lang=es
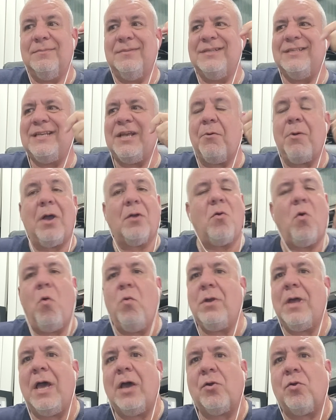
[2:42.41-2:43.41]
Se va con
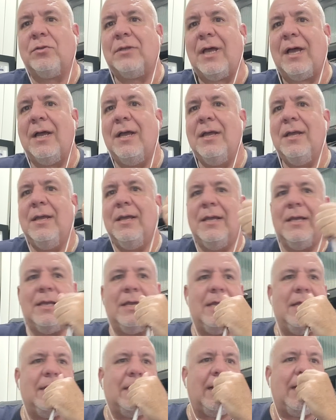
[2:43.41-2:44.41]
una derrota
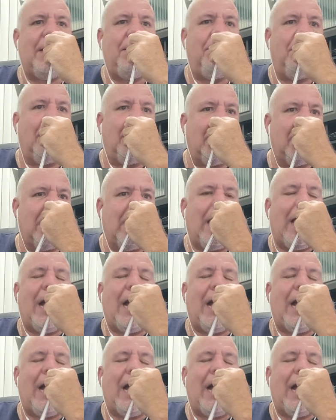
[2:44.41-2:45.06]
increíble.